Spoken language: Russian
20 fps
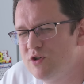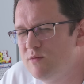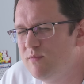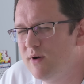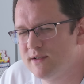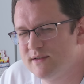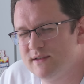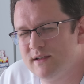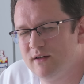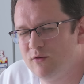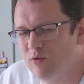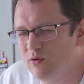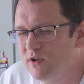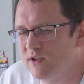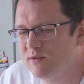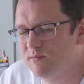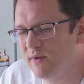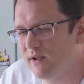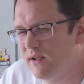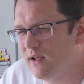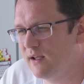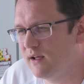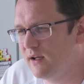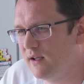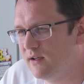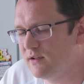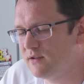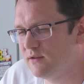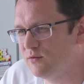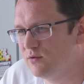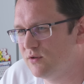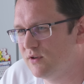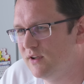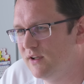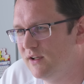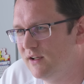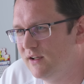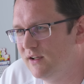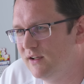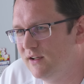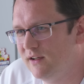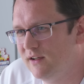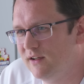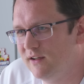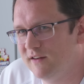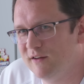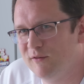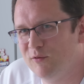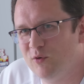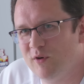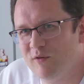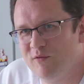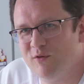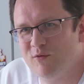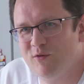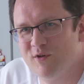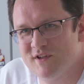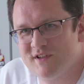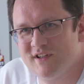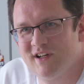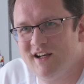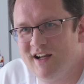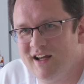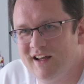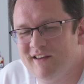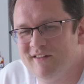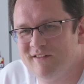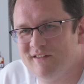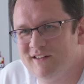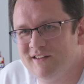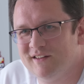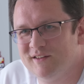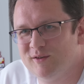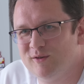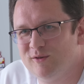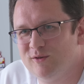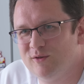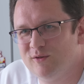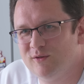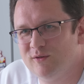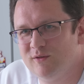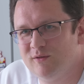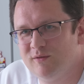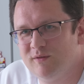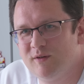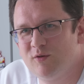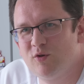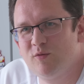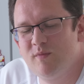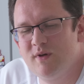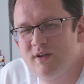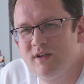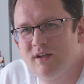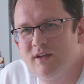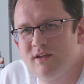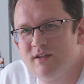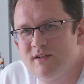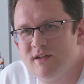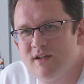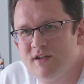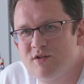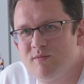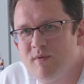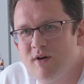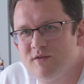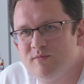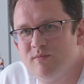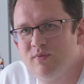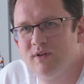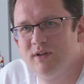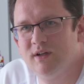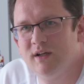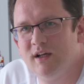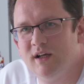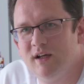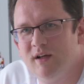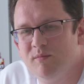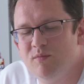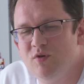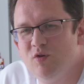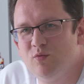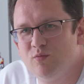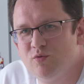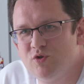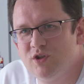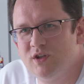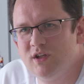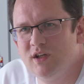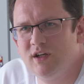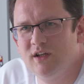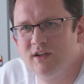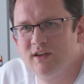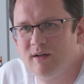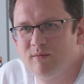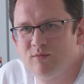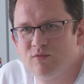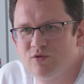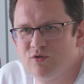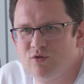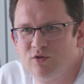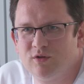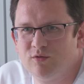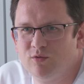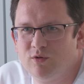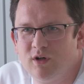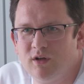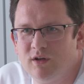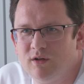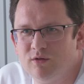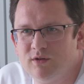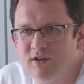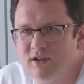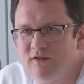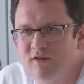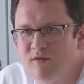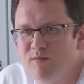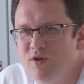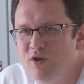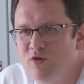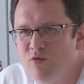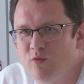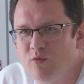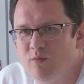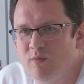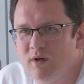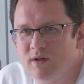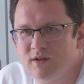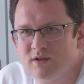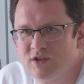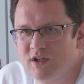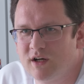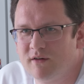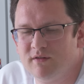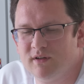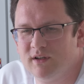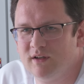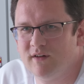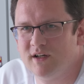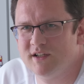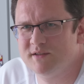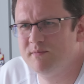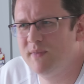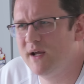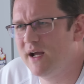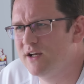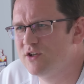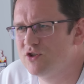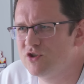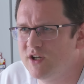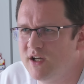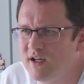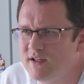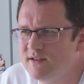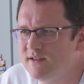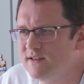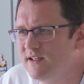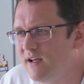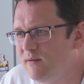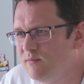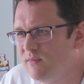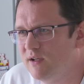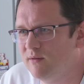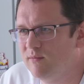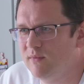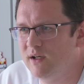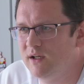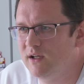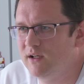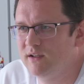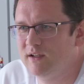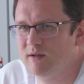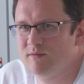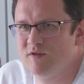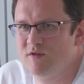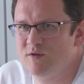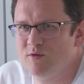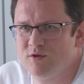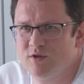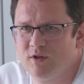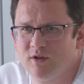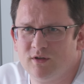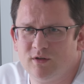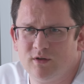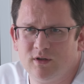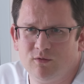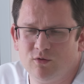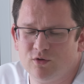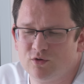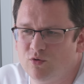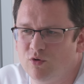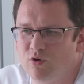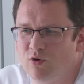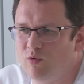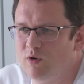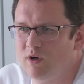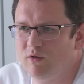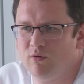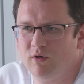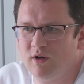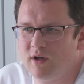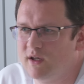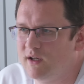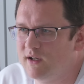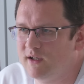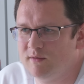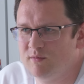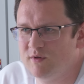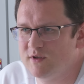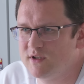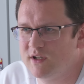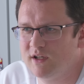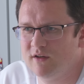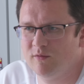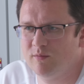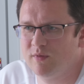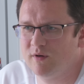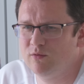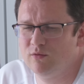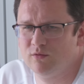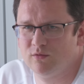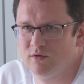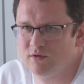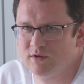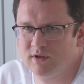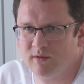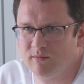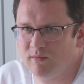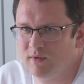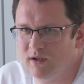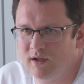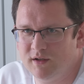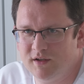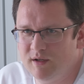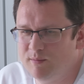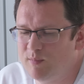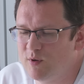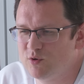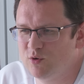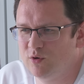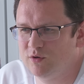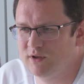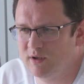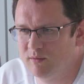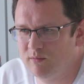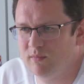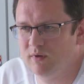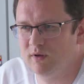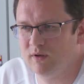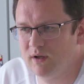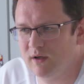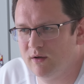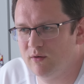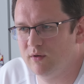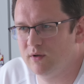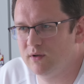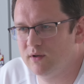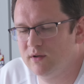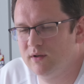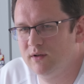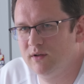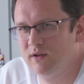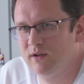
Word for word: ошибаться на кодекс поднять, конечно, уже Давно я в него не заглядывал, но на тот момент, если я не ошибаюсь, было минимум 4, и там что-то около вот этого минимума штрафы давались 5, 6, 7, там, там в зависимости от того, сколько у кого каких административных, ну, то есть там диапазон там был какой-то.